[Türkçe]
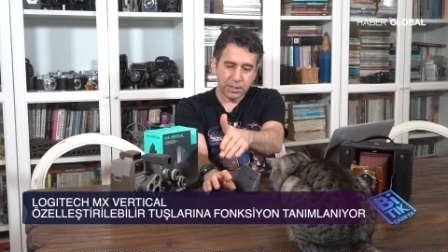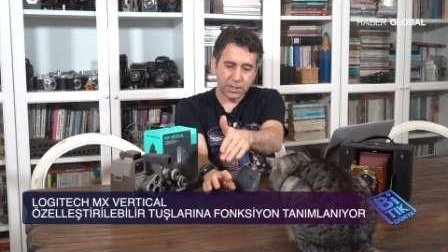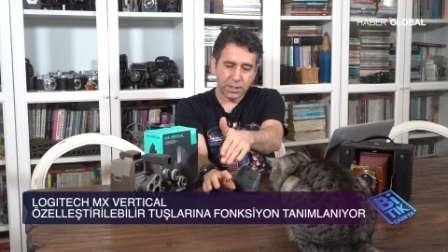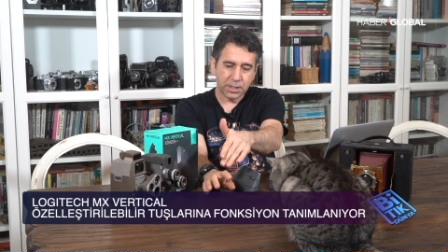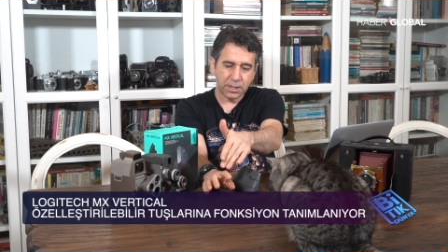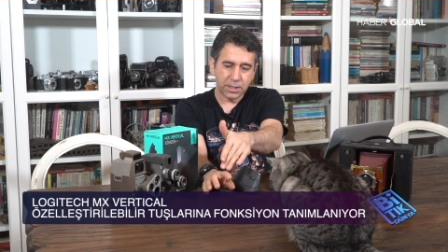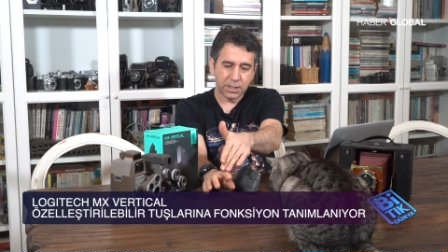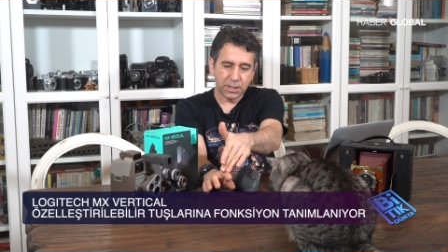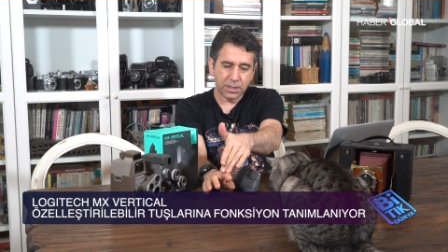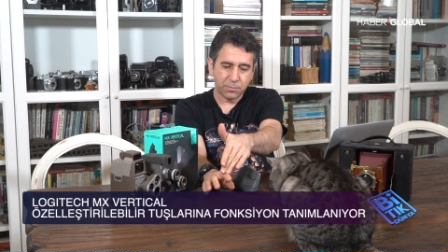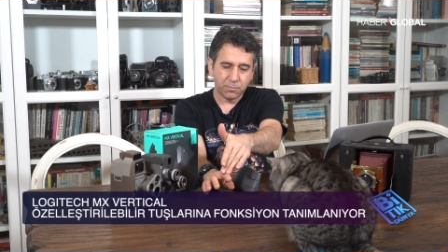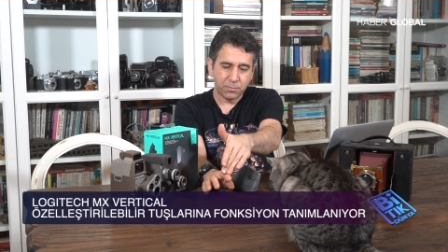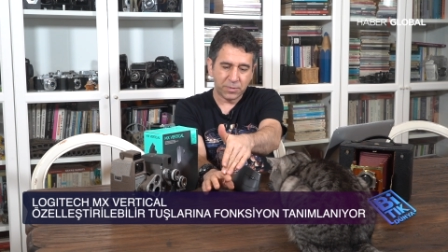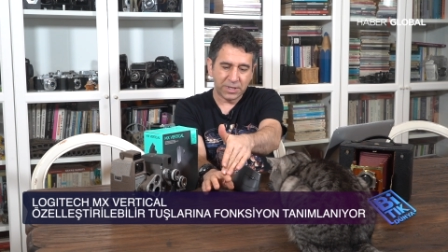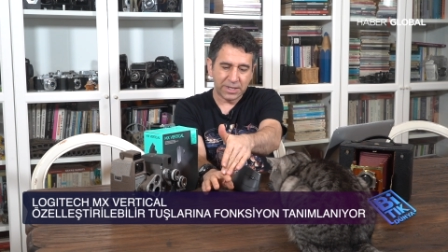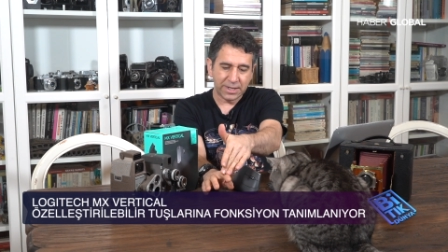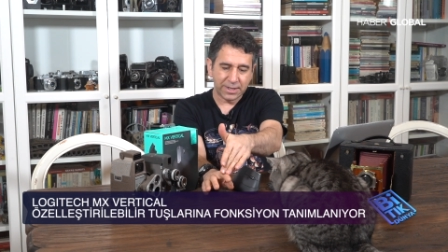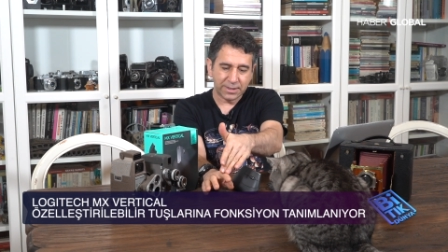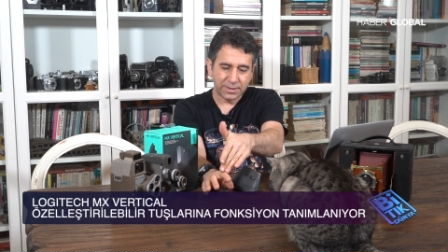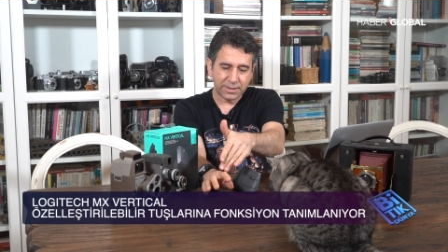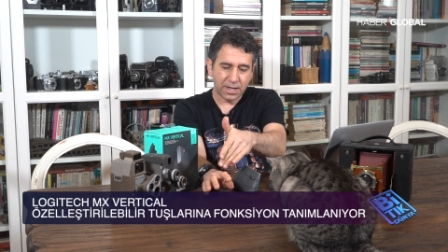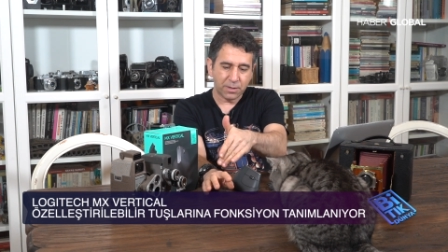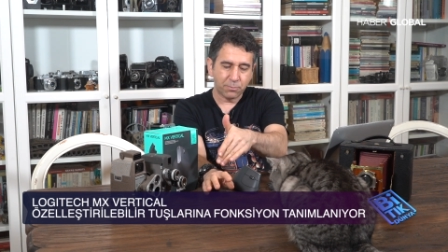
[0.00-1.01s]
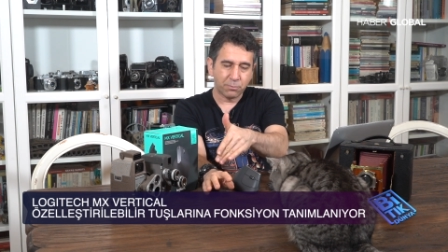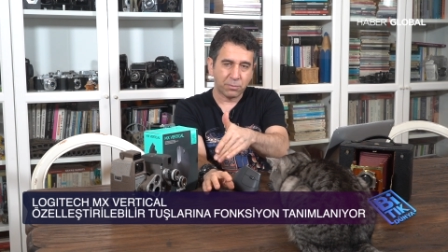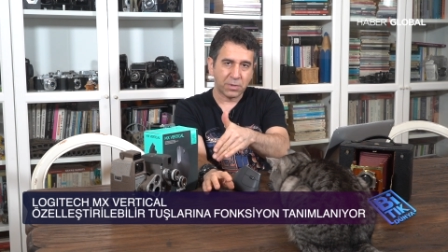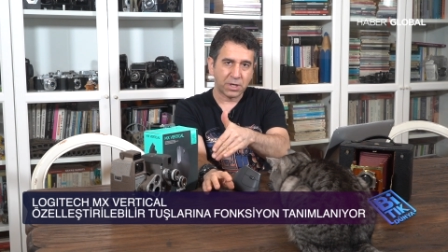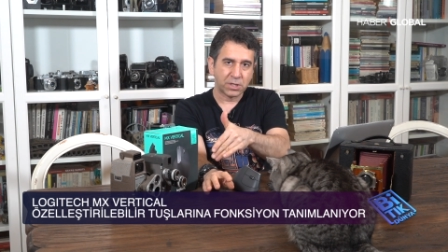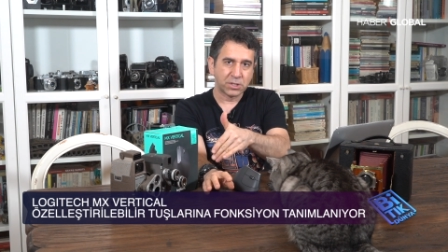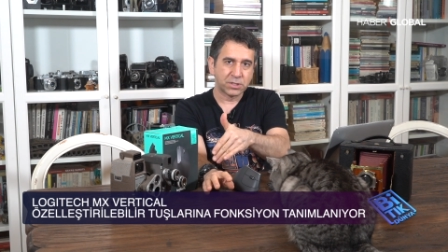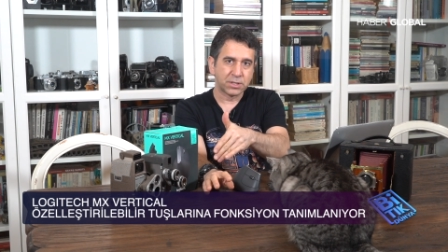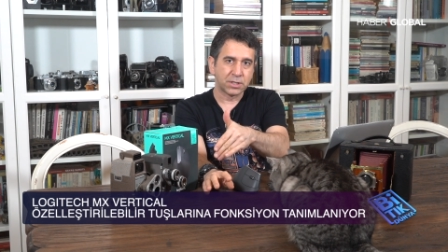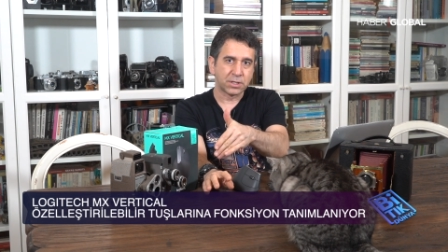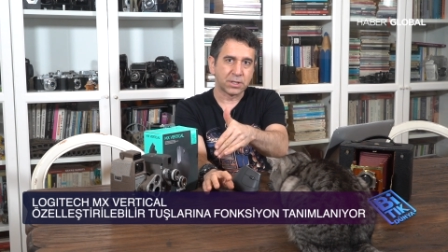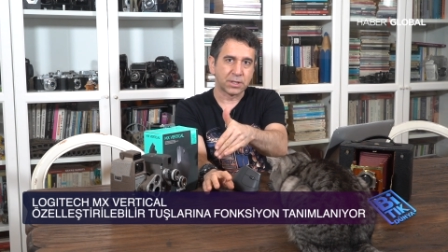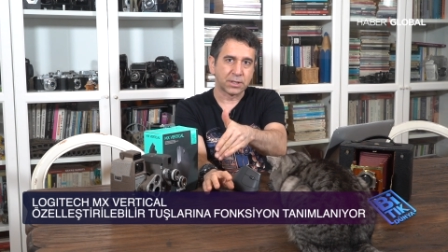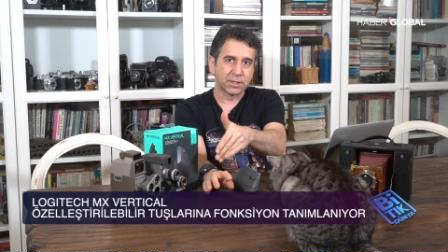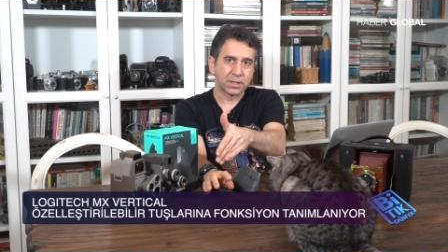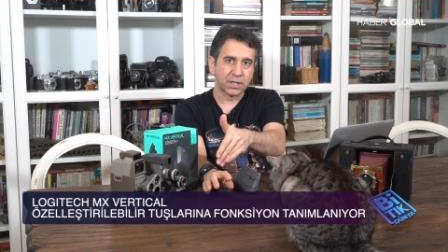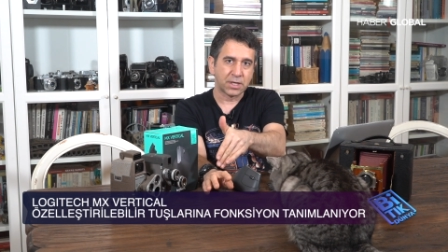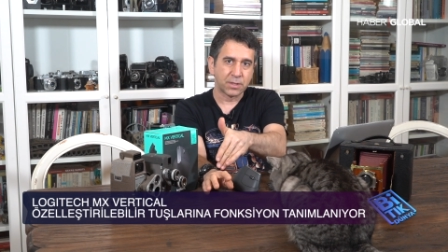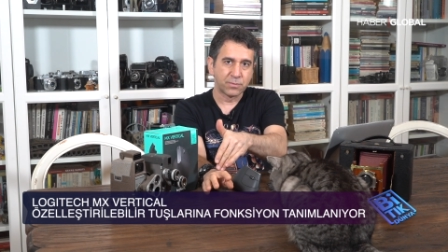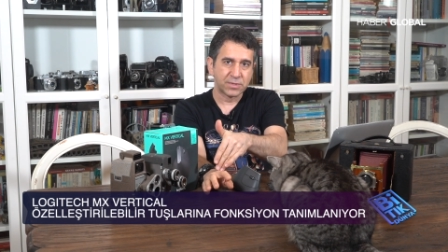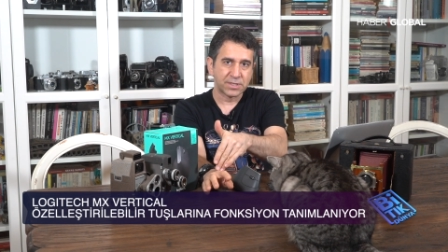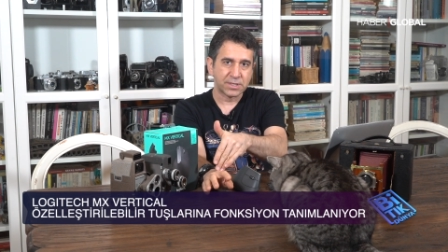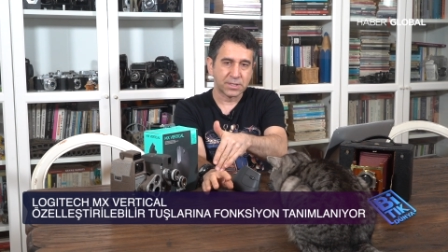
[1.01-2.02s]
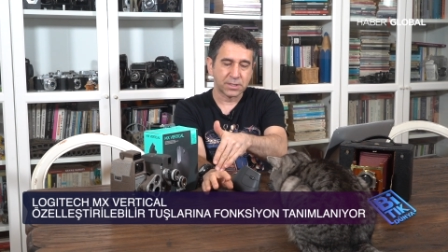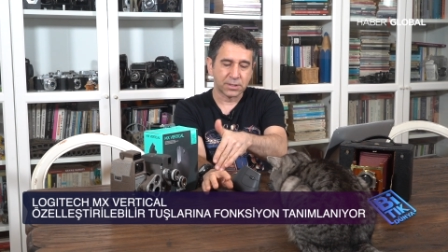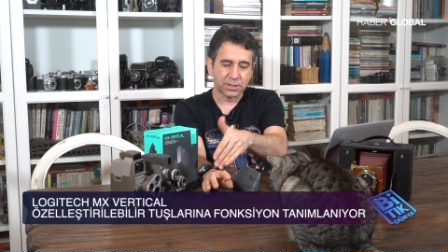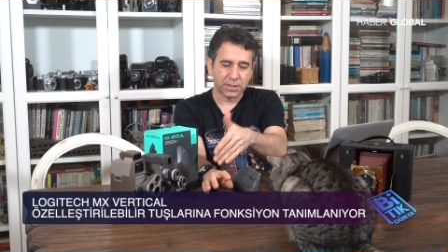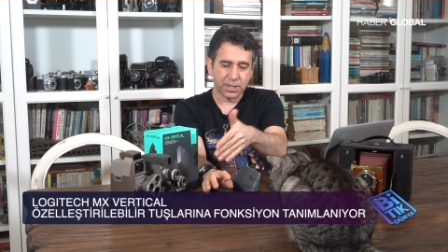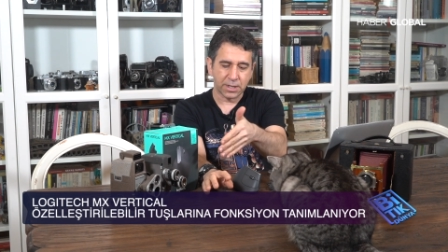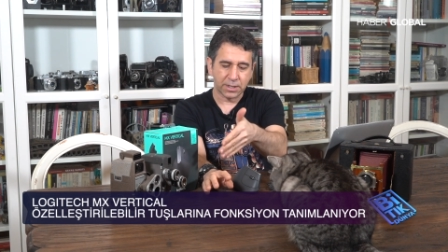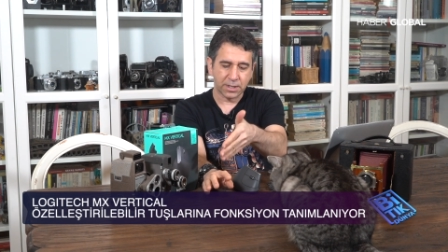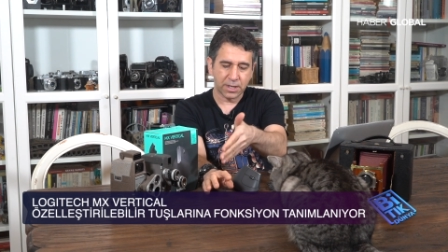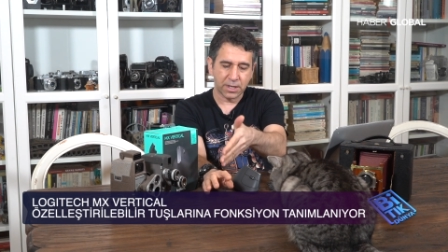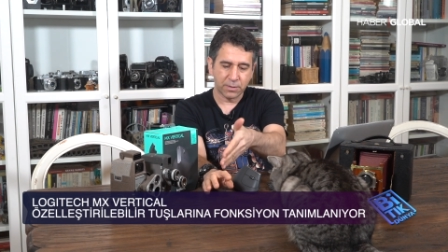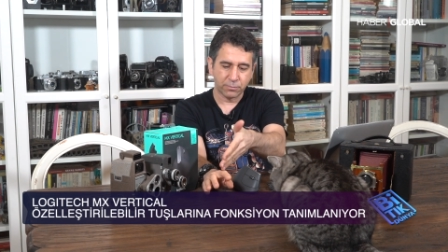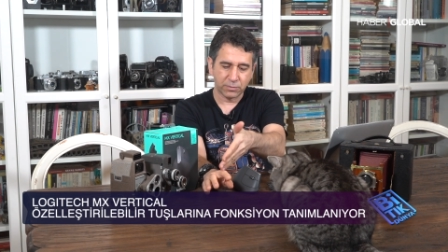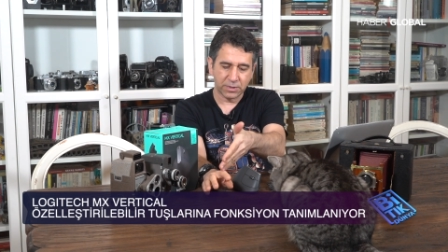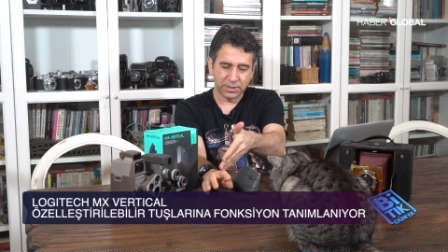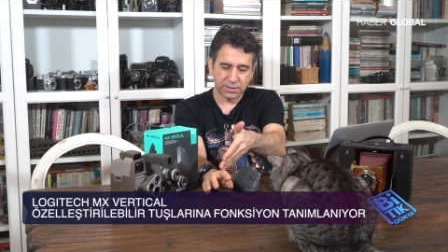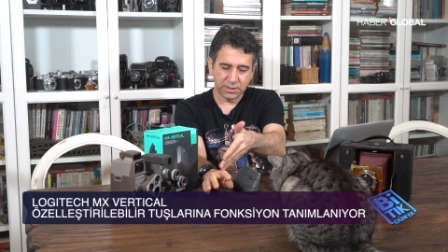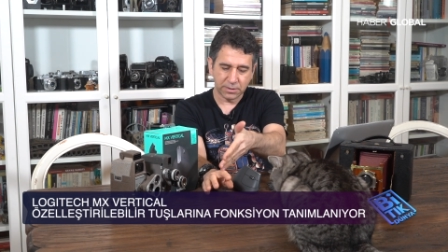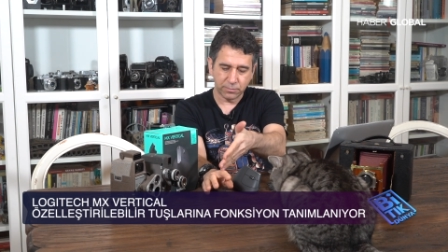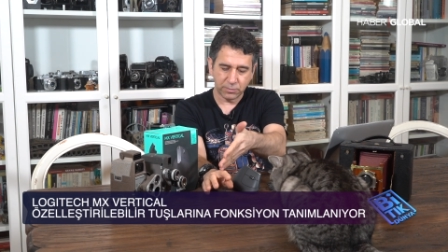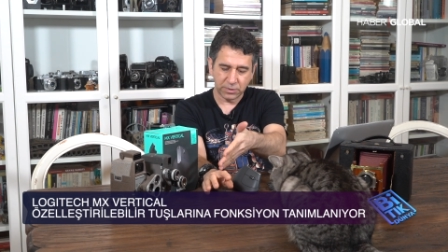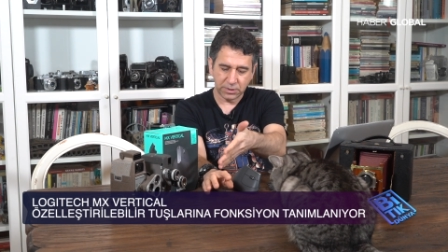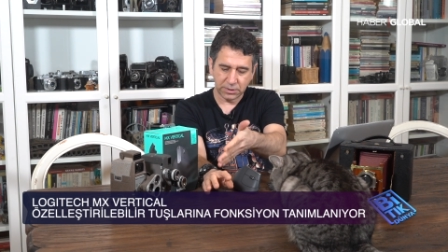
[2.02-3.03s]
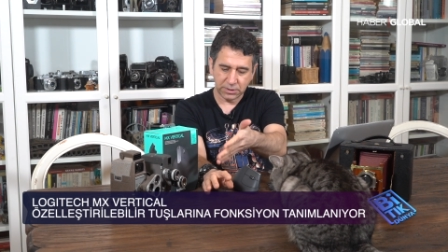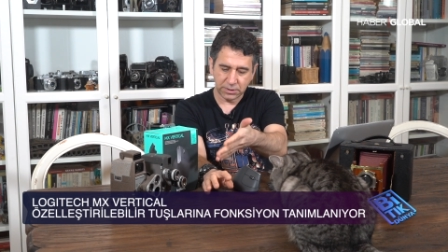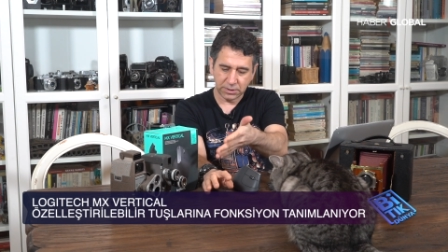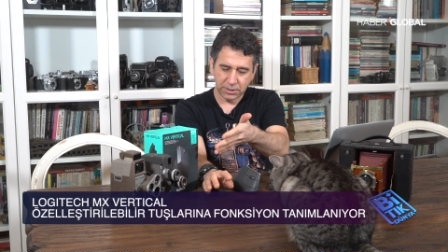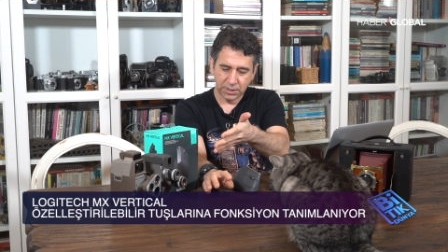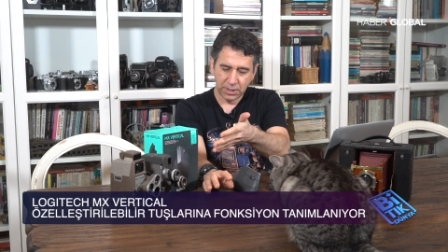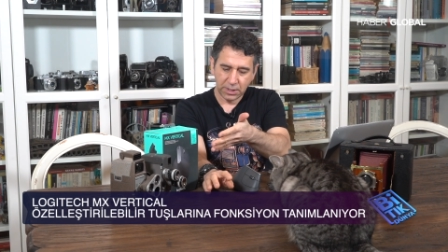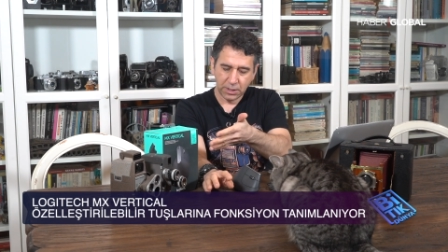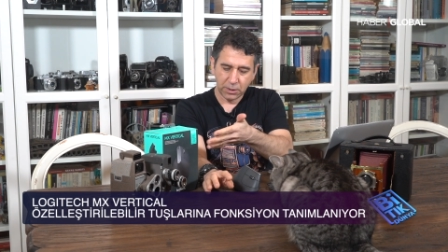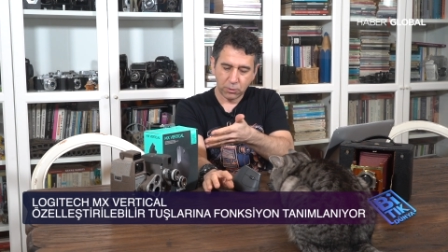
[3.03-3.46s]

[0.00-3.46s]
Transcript: ee, bilekten başlayarak hem sinirler hem de tabii ki